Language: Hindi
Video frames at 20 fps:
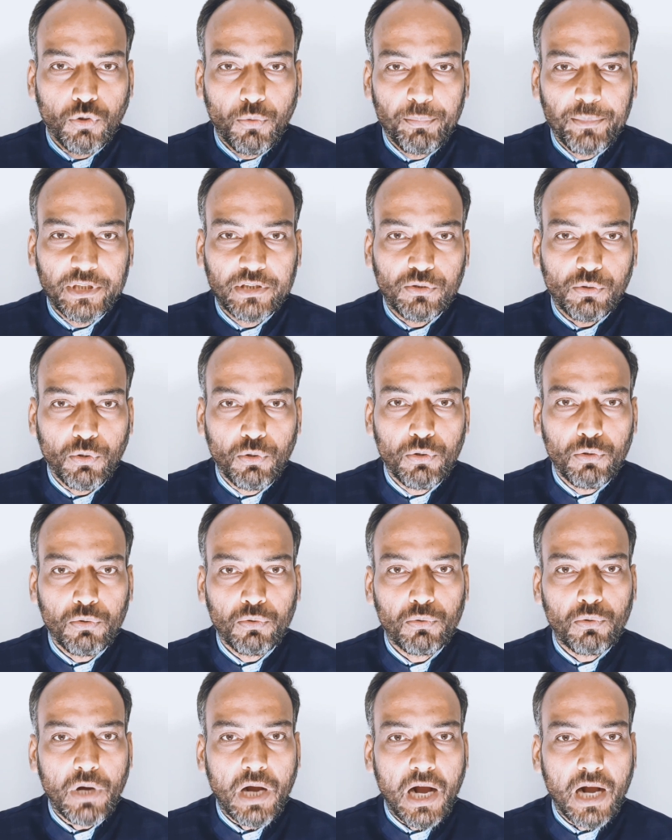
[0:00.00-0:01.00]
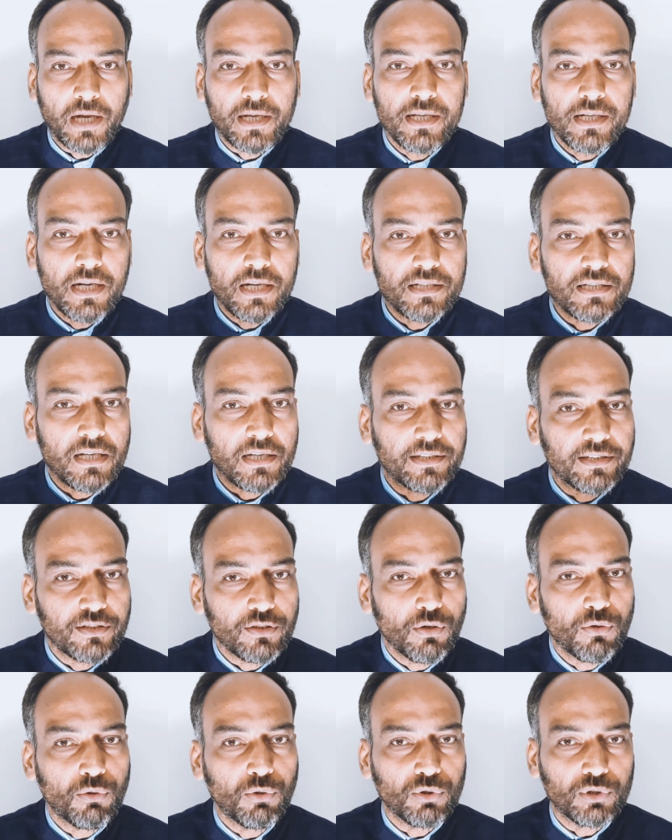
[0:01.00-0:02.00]
तो मित्रों आखिर ऐसा
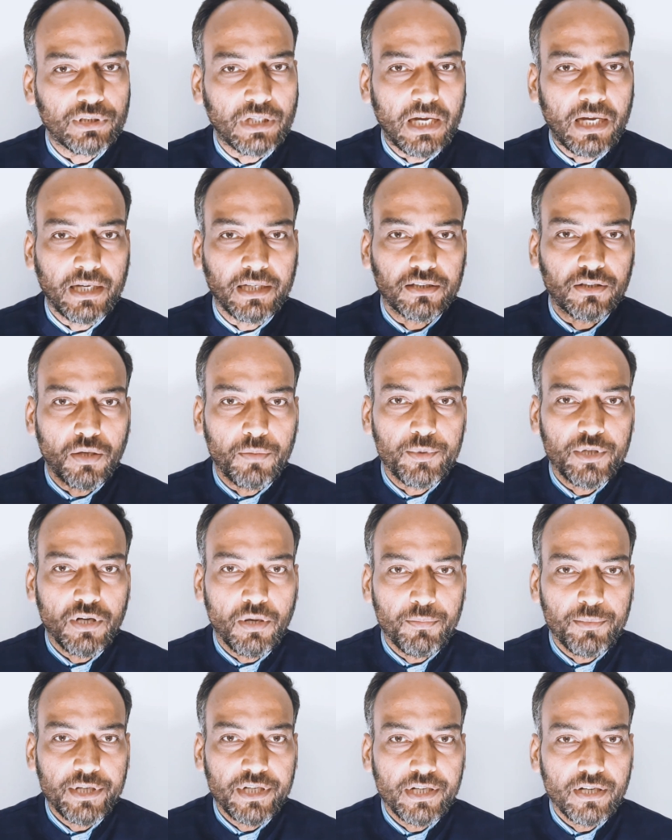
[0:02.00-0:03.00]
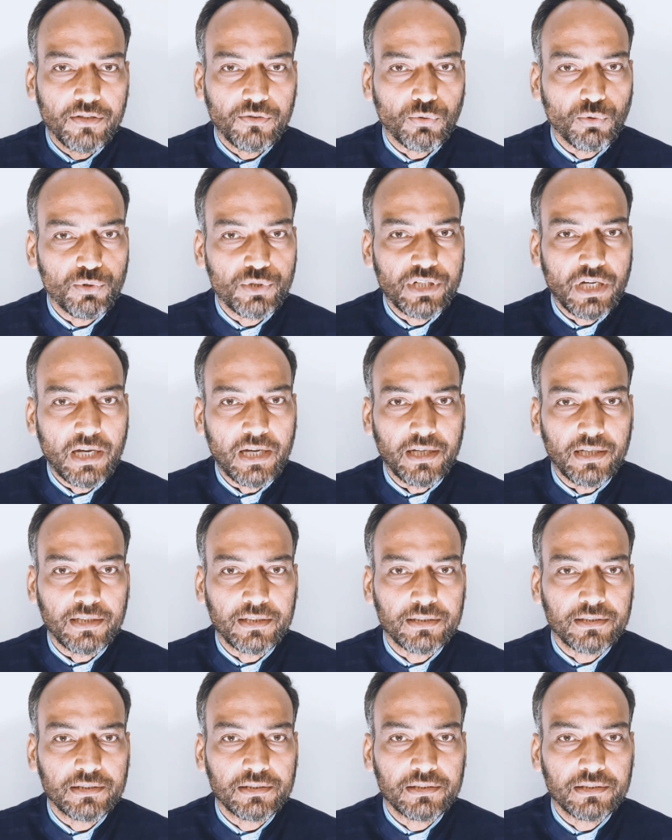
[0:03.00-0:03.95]
क्यों होता है कभी हमने यह सोचा है